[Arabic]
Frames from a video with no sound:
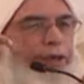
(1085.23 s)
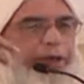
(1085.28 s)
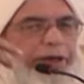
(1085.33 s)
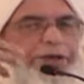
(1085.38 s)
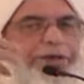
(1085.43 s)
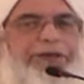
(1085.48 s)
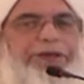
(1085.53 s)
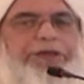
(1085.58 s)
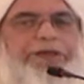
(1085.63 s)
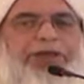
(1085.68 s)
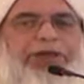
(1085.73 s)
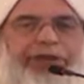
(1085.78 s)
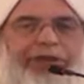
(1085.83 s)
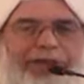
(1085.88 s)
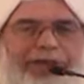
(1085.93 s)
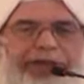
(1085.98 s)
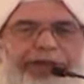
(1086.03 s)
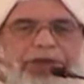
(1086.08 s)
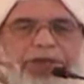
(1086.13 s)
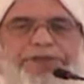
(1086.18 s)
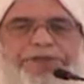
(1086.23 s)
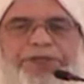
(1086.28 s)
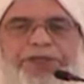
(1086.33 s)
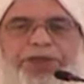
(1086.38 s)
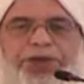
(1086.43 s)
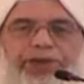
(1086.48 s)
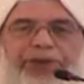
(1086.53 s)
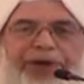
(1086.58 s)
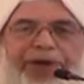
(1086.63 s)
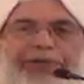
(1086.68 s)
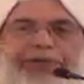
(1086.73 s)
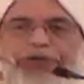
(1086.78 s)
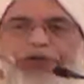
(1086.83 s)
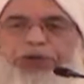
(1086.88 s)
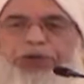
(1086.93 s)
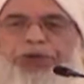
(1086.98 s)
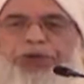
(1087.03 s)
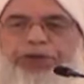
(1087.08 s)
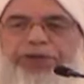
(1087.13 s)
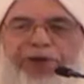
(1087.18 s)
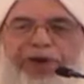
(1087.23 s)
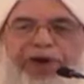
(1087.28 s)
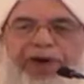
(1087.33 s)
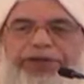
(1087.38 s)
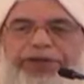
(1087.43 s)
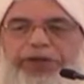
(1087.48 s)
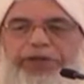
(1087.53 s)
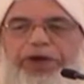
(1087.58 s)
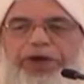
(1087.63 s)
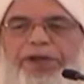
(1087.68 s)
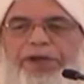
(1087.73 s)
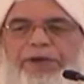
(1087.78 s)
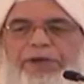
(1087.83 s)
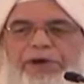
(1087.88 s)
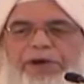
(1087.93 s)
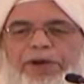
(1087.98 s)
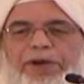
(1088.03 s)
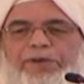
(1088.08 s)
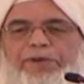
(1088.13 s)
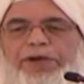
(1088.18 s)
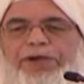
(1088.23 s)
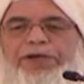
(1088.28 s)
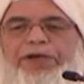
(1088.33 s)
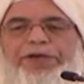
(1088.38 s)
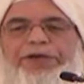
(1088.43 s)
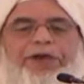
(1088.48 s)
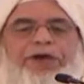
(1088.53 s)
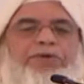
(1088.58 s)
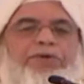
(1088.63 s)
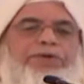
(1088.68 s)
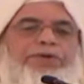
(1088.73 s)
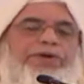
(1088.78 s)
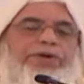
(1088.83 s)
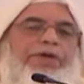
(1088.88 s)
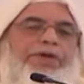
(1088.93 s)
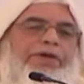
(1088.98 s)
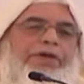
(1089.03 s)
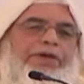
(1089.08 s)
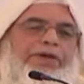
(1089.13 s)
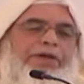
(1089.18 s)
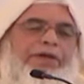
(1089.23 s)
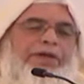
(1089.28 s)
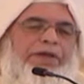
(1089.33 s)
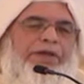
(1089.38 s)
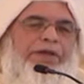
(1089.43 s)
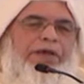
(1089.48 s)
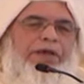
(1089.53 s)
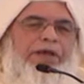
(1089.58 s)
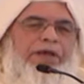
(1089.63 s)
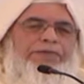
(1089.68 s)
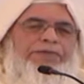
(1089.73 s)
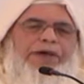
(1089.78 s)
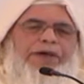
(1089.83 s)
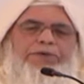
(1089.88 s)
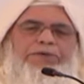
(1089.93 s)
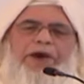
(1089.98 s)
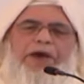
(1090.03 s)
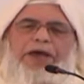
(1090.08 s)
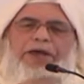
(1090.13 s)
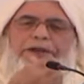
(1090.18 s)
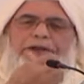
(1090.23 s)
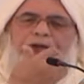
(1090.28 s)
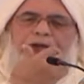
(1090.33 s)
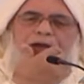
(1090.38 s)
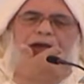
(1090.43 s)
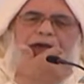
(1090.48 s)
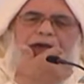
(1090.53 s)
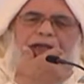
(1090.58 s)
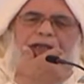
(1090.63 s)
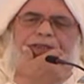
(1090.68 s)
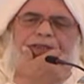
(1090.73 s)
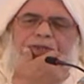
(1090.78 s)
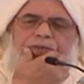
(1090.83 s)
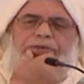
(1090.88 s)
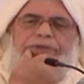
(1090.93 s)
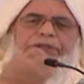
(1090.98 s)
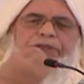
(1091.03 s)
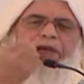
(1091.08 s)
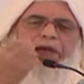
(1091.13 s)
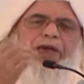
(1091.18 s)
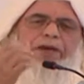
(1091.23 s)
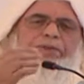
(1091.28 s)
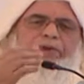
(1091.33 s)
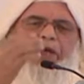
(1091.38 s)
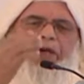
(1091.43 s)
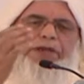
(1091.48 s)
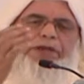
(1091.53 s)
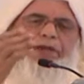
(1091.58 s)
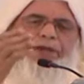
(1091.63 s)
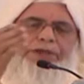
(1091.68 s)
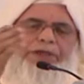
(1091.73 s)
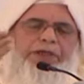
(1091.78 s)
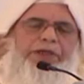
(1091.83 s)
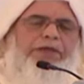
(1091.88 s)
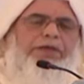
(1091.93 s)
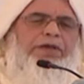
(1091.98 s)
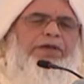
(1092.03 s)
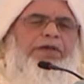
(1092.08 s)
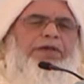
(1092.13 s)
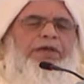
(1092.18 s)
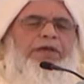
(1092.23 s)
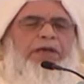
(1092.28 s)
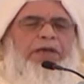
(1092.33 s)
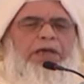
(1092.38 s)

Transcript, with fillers: ويعني يسيرون في الطرقات ويقرؤون فكان عدد الطلبة يعني